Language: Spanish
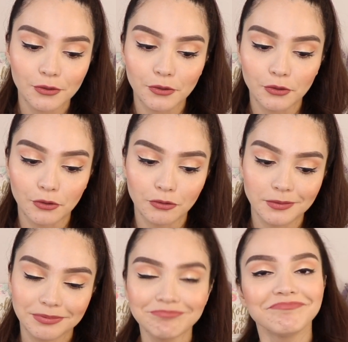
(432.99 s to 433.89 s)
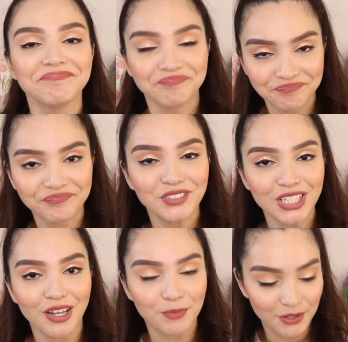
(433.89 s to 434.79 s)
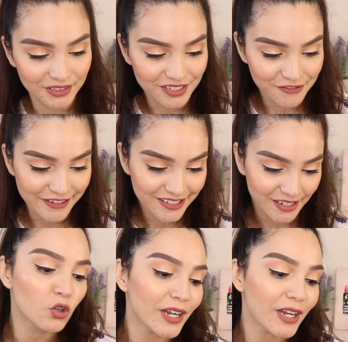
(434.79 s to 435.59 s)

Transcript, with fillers: o... Sí, a prueba transferencia.